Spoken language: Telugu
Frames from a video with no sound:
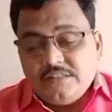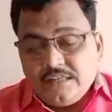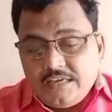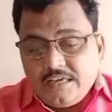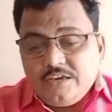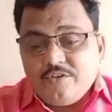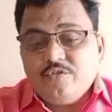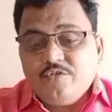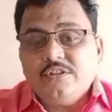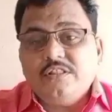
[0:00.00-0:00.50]
ఇదే
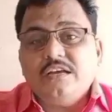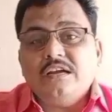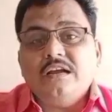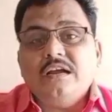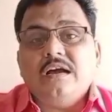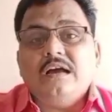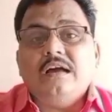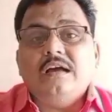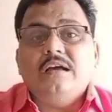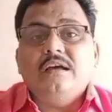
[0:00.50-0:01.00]

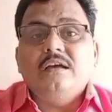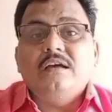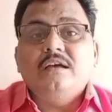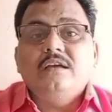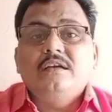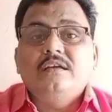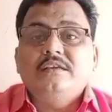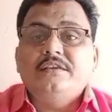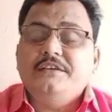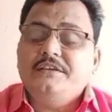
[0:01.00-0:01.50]
విధంగా
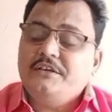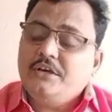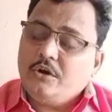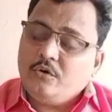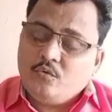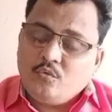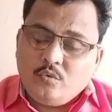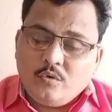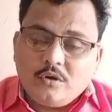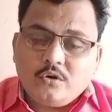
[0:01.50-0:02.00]

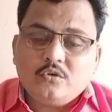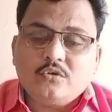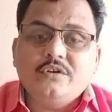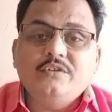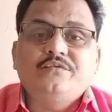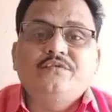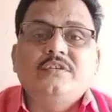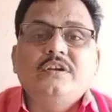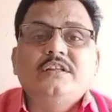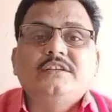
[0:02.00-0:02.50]
ఎవరు
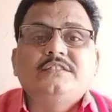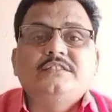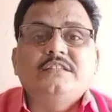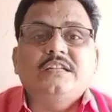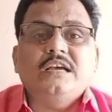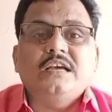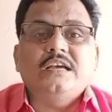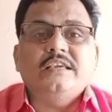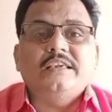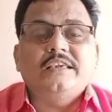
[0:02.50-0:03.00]
గిఫ్ట్లు
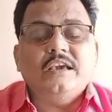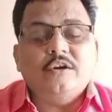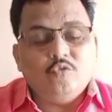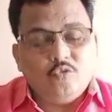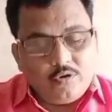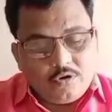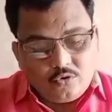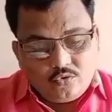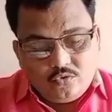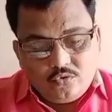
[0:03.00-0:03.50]
ఇచ్చినా
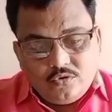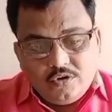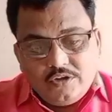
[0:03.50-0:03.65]
ఎవరు